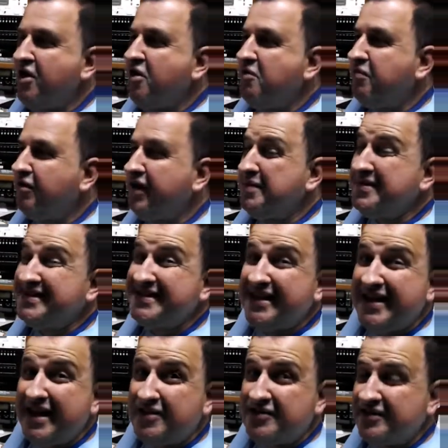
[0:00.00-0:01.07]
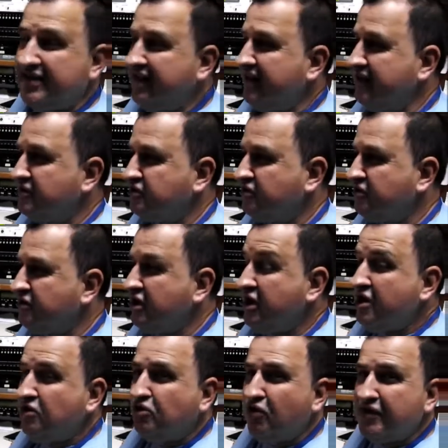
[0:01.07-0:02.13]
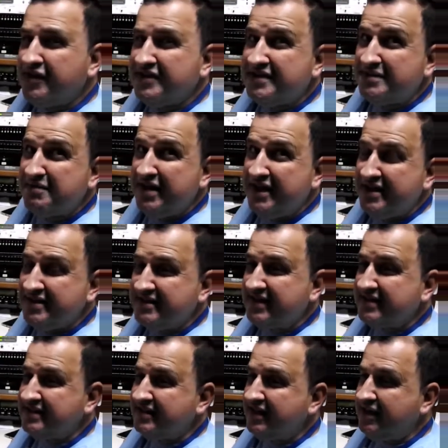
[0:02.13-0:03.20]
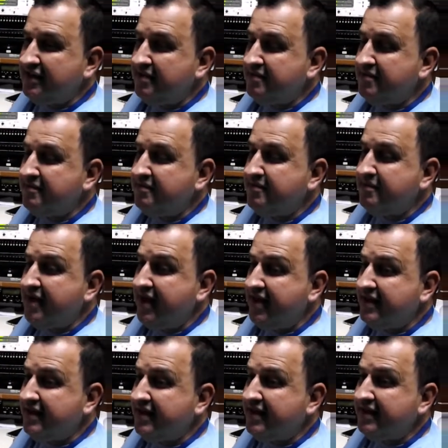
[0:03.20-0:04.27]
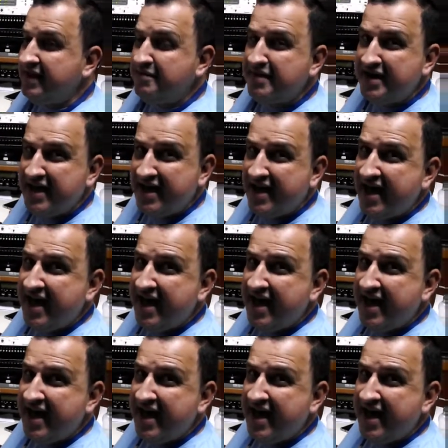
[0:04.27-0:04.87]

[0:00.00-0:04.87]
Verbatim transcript: Programa Cenário Sertanejo. Todas as manhãs, das 5h30 da manhã